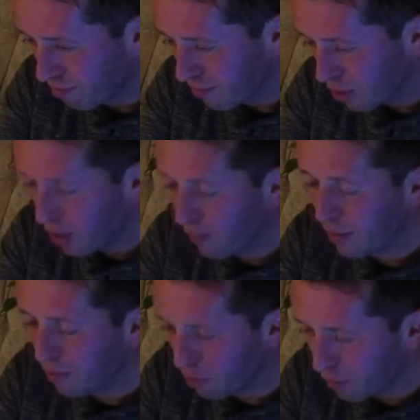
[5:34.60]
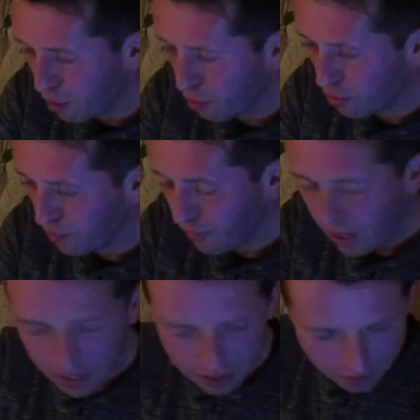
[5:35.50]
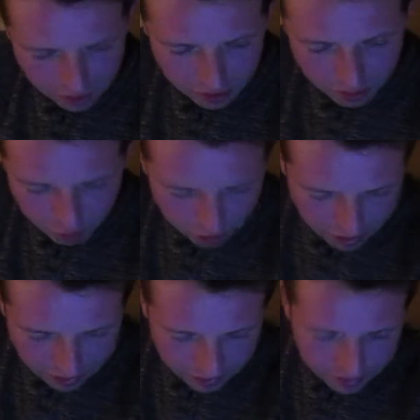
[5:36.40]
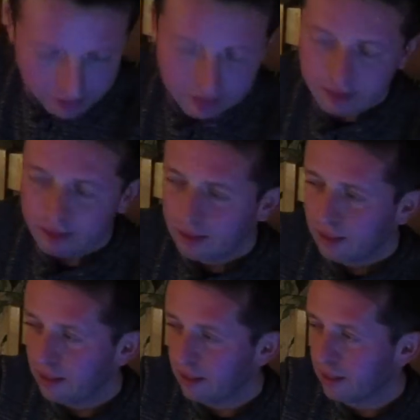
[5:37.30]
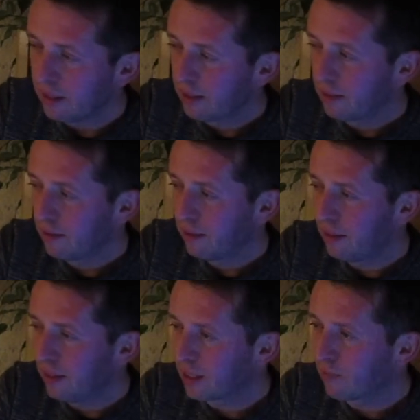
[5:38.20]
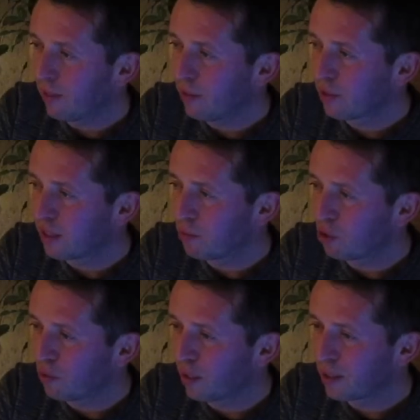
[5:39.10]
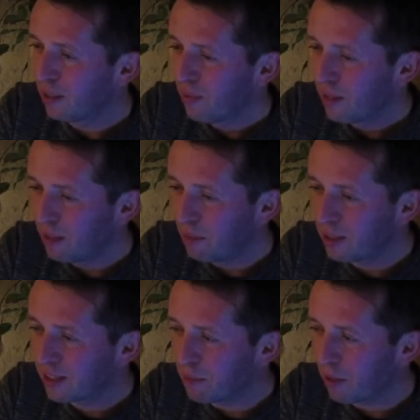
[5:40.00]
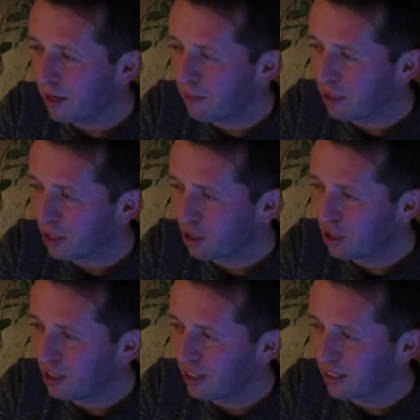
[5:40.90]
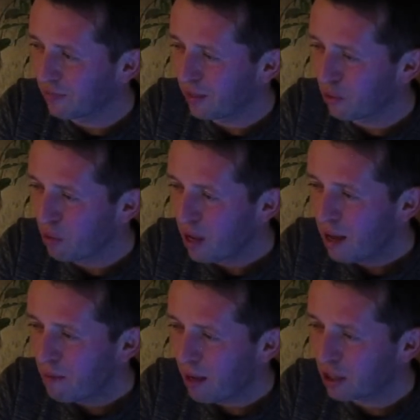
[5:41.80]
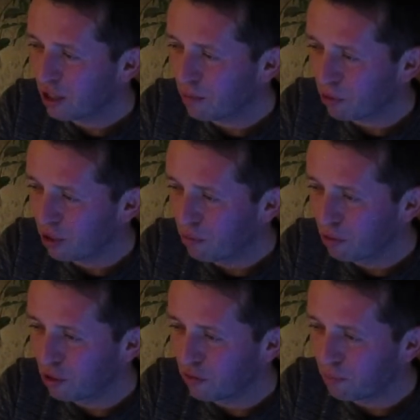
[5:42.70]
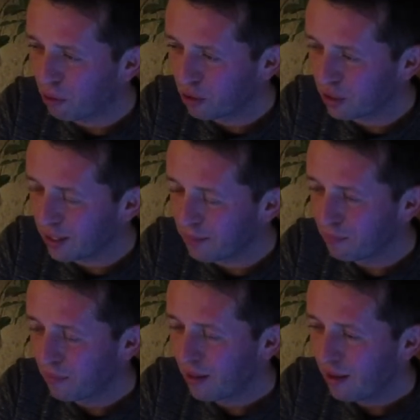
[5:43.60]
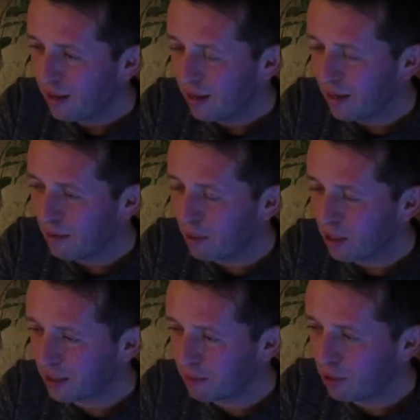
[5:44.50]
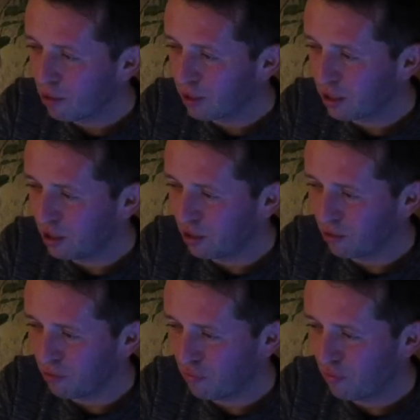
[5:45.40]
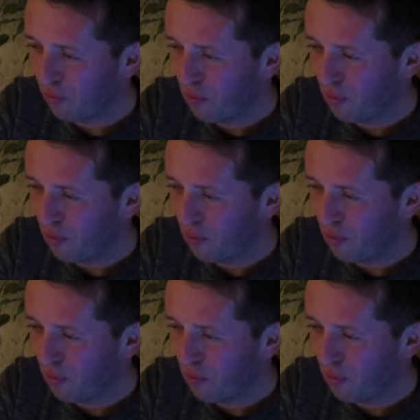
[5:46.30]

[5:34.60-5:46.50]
No i nawet im to wychodzi. To jest smutne. E, nazywając na przykład, niemieccy parlamentarzyści nazywają Marsz Niepodległości w Polsce e, marszem neonazistów.